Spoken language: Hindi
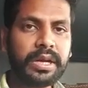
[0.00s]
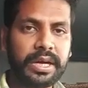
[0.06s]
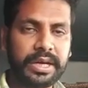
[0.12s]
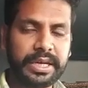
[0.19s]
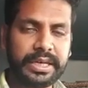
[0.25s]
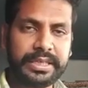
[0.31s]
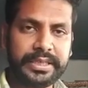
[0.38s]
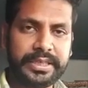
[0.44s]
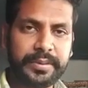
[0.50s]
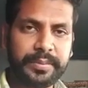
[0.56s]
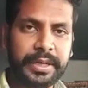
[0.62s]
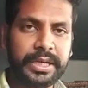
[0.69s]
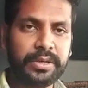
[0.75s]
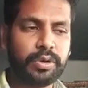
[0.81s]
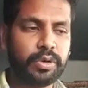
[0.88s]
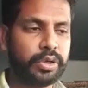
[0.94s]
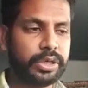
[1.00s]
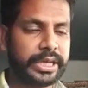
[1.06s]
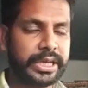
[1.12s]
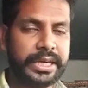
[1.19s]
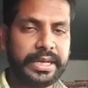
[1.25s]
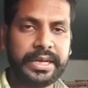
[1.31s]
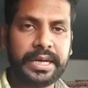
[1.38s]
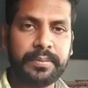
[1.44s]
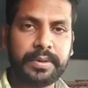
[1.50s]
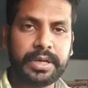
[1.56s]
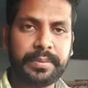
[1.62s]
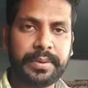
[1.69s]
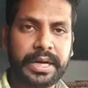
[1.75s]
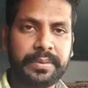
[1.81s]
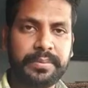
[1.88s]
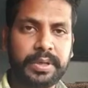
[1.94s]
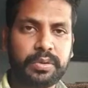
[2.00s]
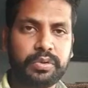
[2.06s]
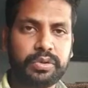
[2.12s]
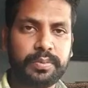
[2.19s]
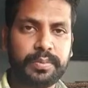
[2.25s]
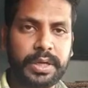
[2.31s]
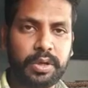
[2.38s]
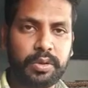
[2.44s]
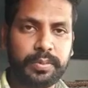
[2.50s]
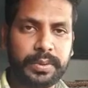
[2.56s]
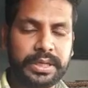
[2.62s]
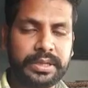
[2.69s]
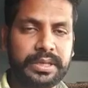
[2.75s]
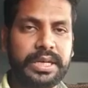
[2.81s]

अगर किसी भाई को टेलीग्राम के बारे में कुछ मालूम